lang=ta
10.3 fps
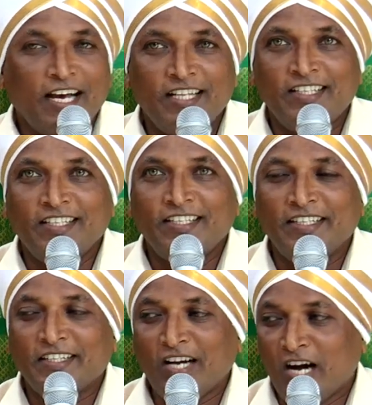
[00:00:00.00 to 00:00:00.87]
அது
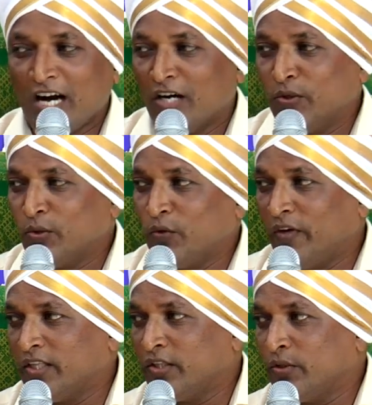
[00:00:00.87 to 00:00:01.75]
காணு
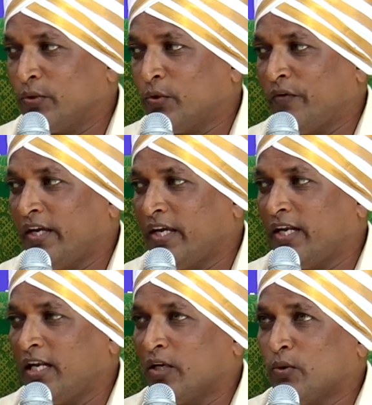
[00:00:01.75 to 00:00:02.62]

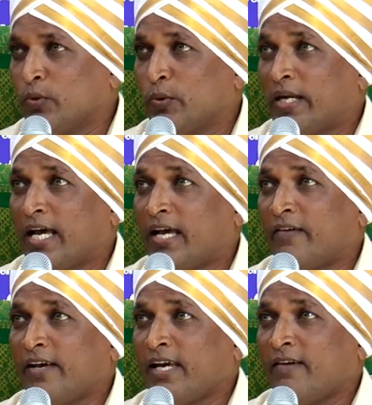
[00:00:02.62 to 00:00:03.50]
வீணில்
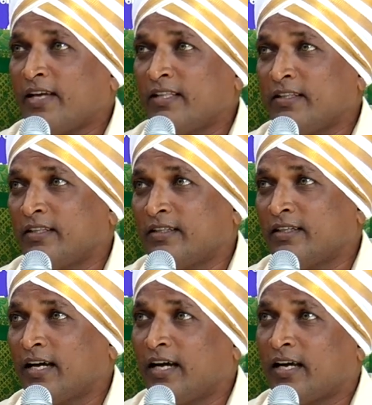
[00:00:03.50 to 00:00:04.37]
கூடவே வந்து
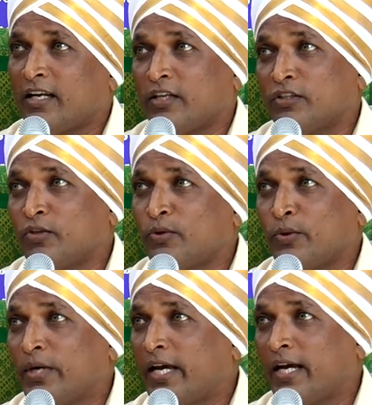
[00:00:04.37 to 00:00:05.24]
கரு
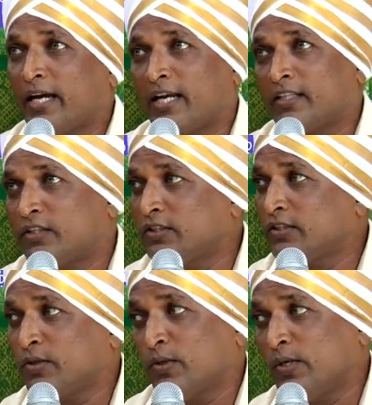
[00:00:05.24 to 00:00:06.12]

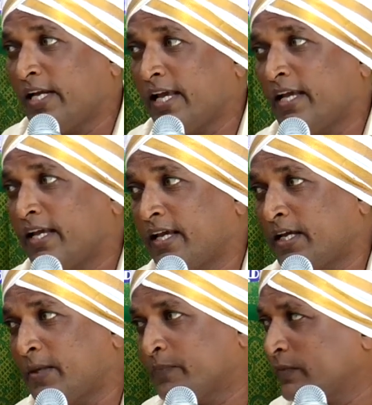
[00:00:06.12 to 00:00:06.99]
கூடகத்துக்குள்ளே
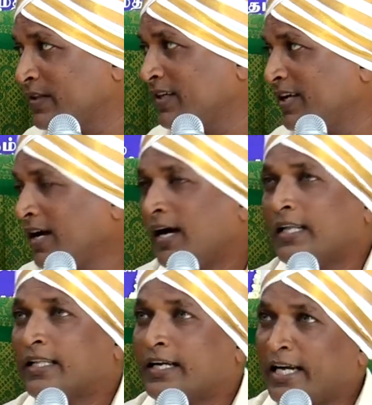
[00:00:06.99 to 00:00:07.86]

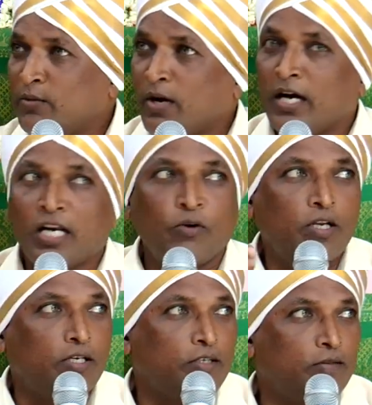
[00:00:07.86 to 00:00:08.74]
அந்த களிமாங்கிற
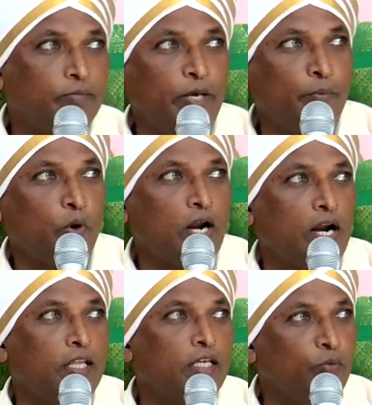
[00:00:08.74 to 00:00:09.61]
ஒரு
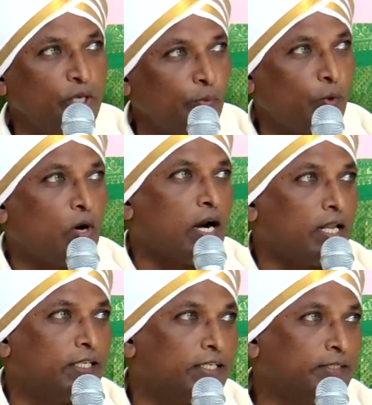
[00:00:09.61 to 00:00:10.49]
மெய்ப்பொருளானது உயிர்
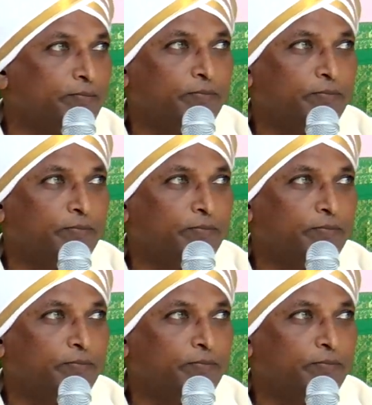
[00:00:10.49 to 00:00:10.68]
பொருளானது